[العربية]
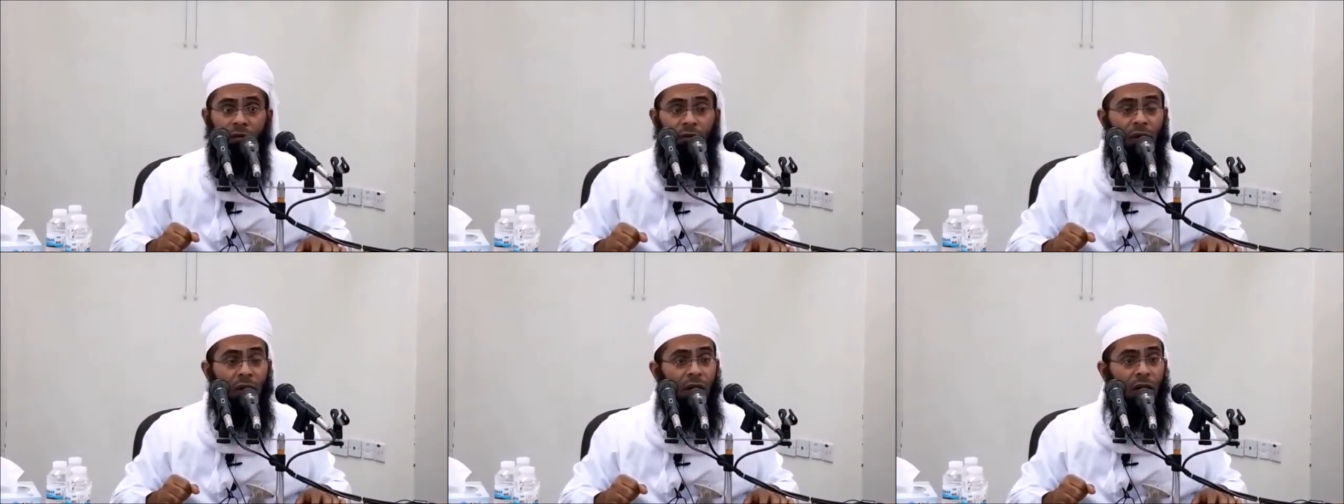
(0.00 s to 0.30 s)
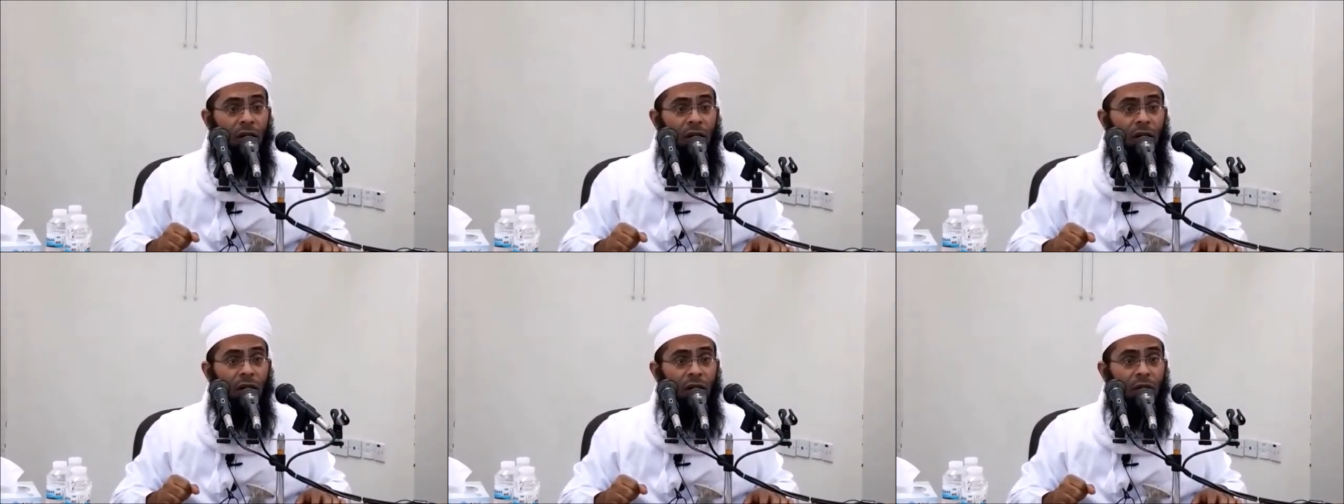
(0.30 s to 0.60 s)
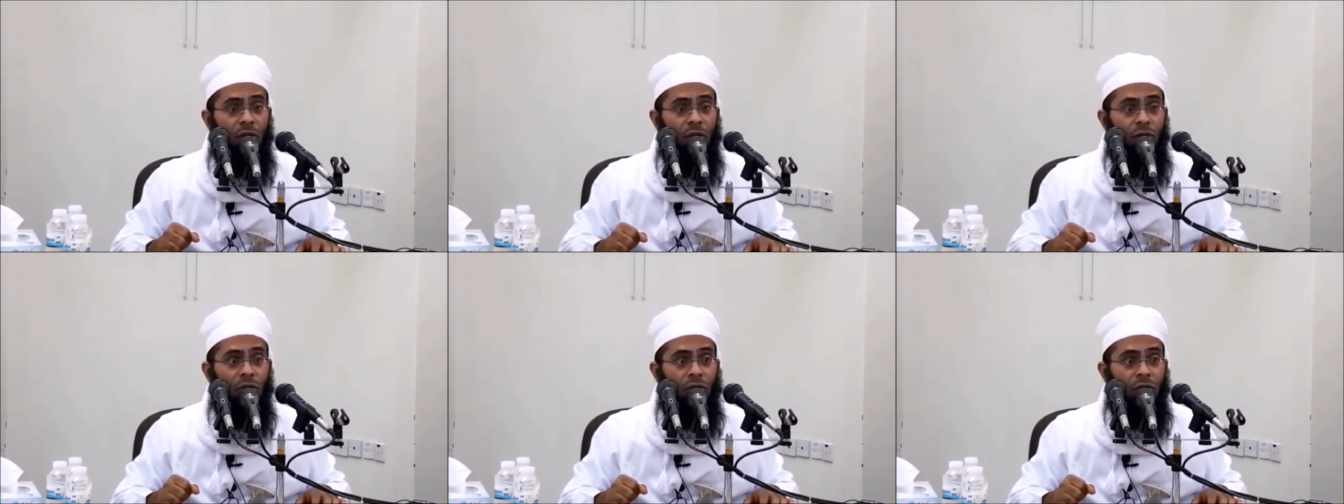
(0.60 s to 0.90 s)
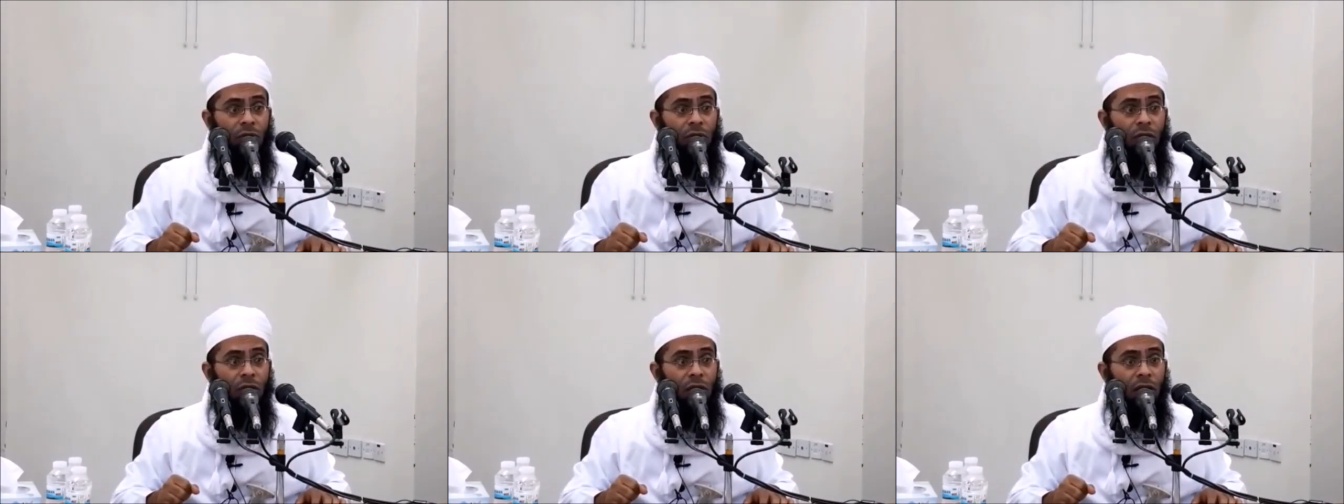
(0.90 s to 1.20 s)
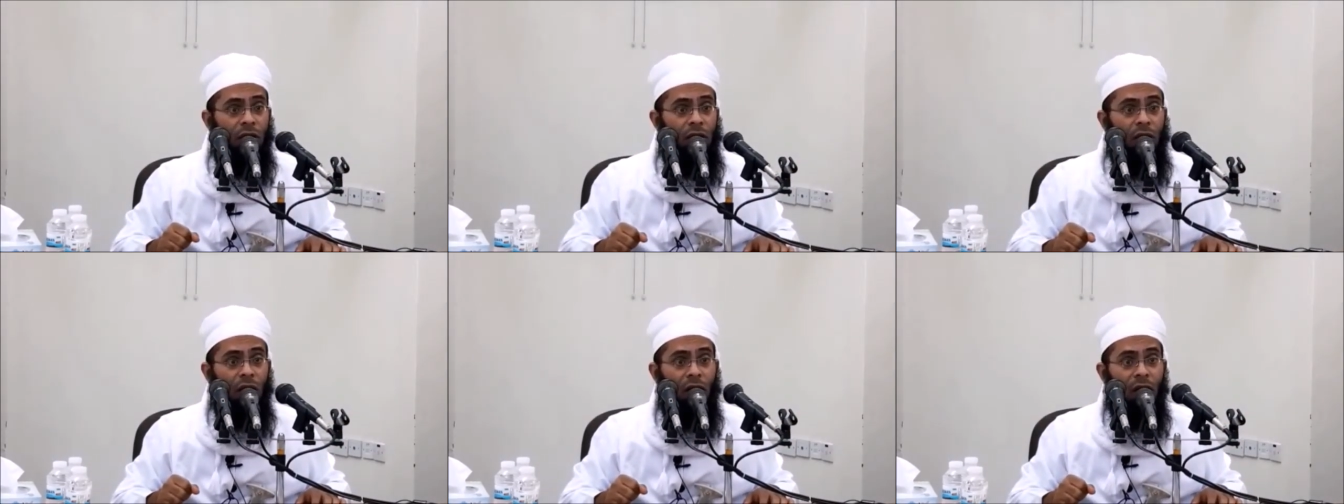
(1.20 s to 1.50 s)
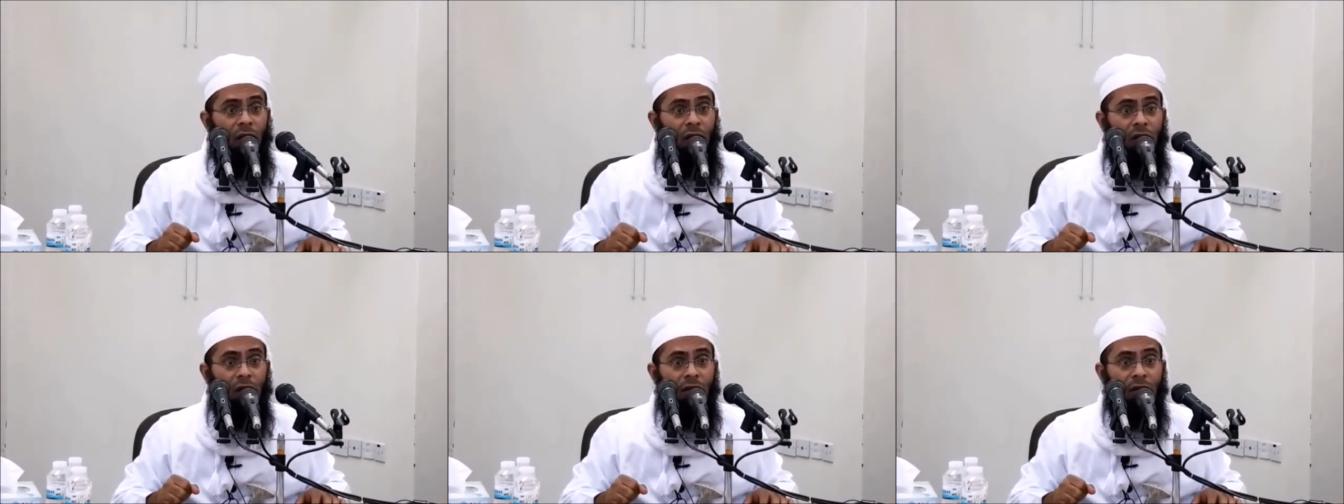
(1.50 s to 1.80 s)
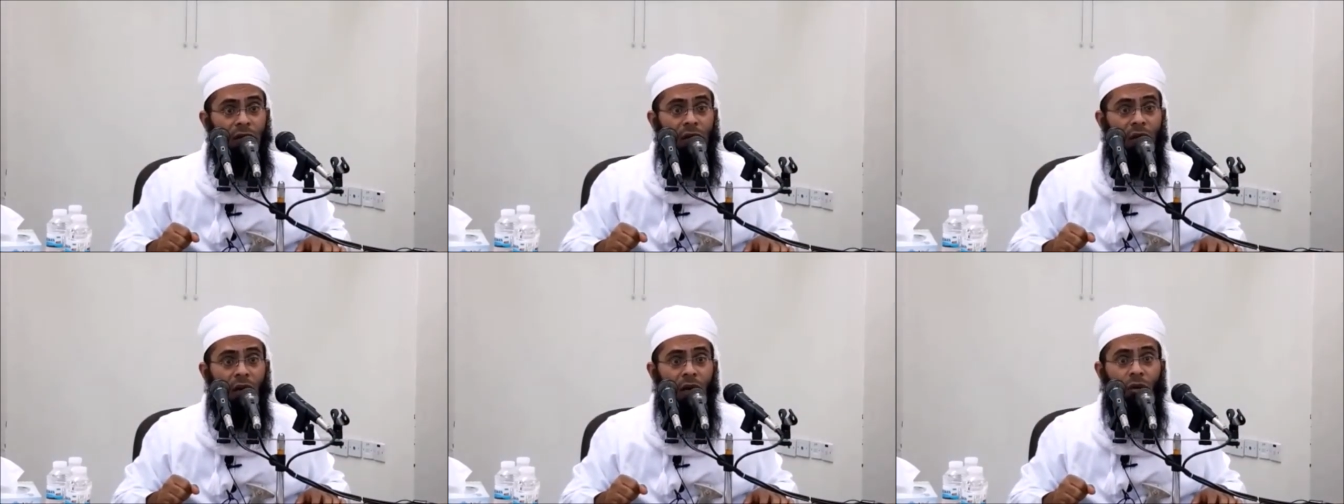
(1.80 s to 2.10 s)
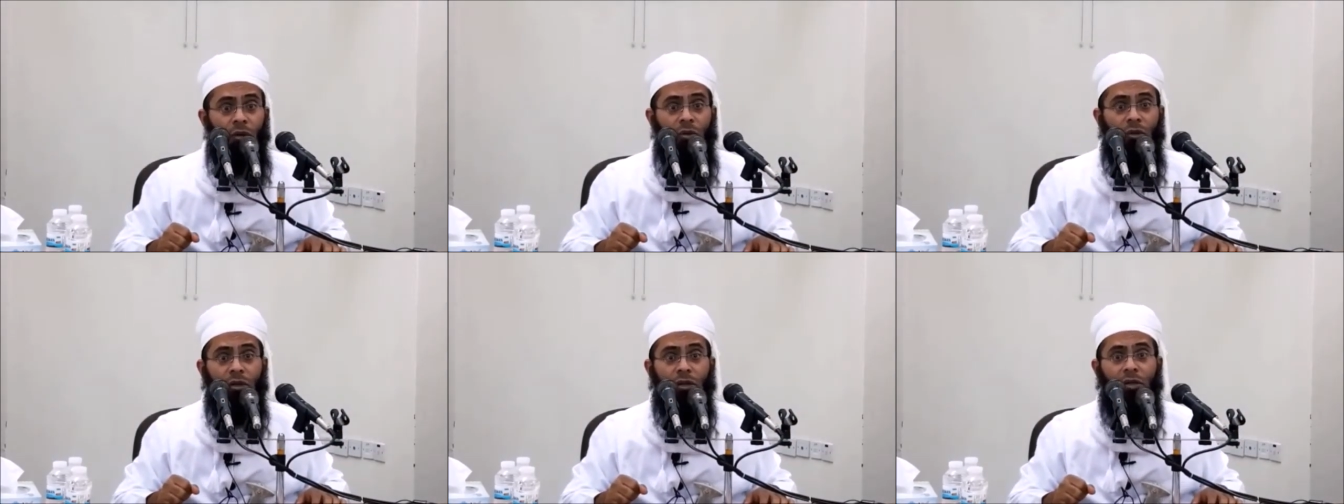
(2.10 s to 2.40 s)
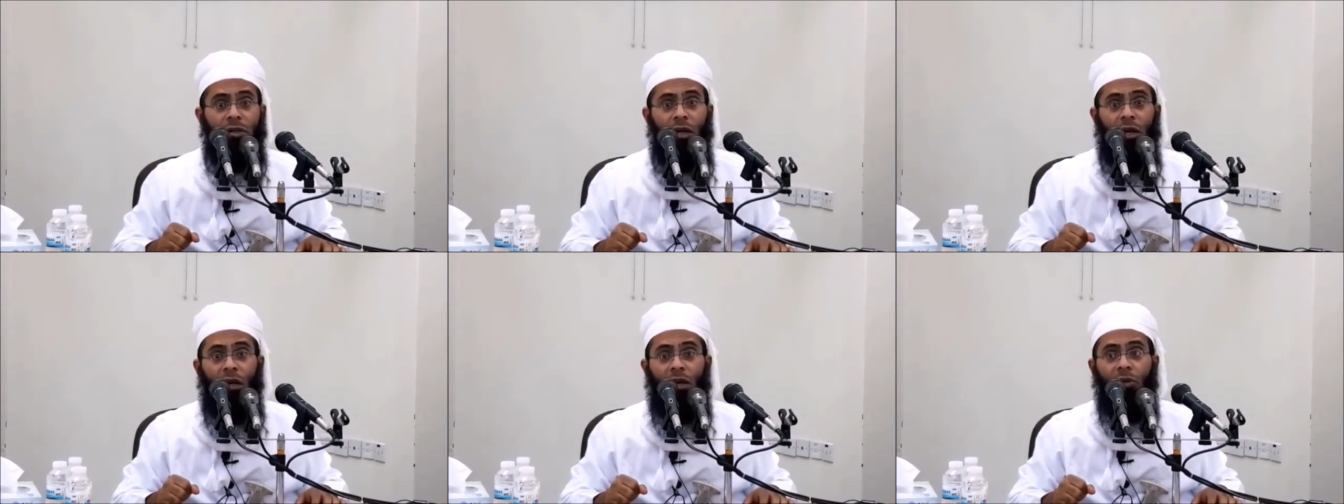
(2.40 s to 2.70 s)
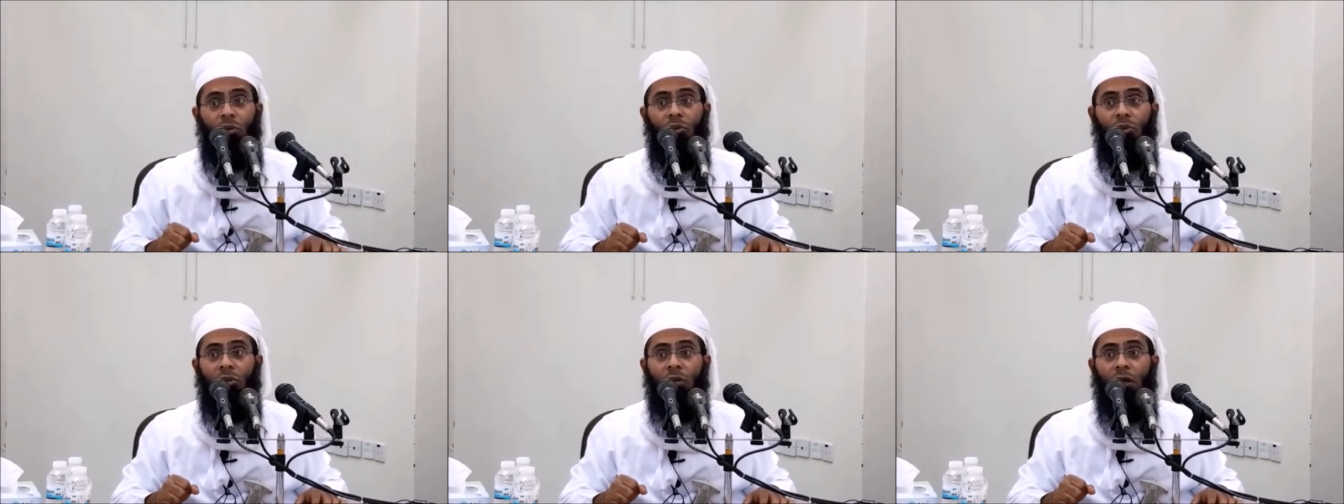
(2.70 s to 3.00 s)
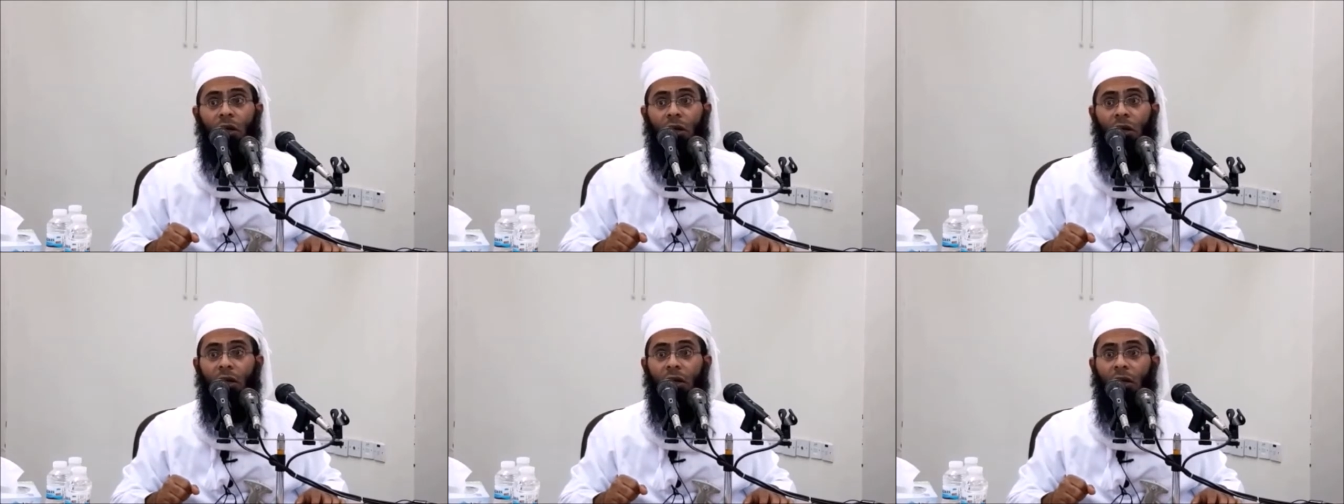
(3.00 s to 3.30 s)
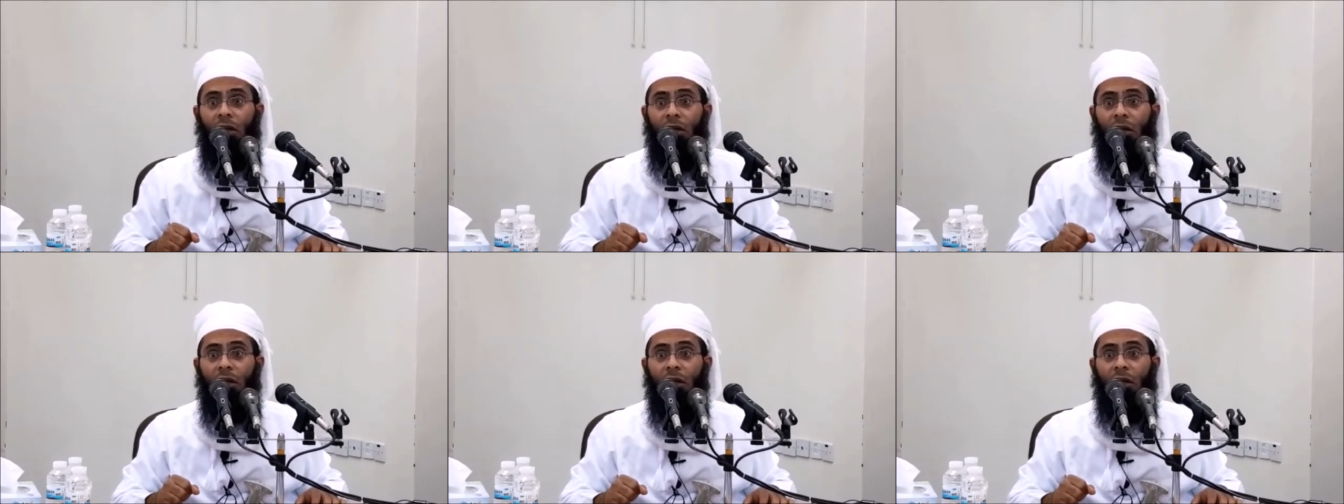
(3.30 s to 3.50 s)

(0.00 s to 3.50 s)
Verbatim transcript: فقال له لا يزال لسانك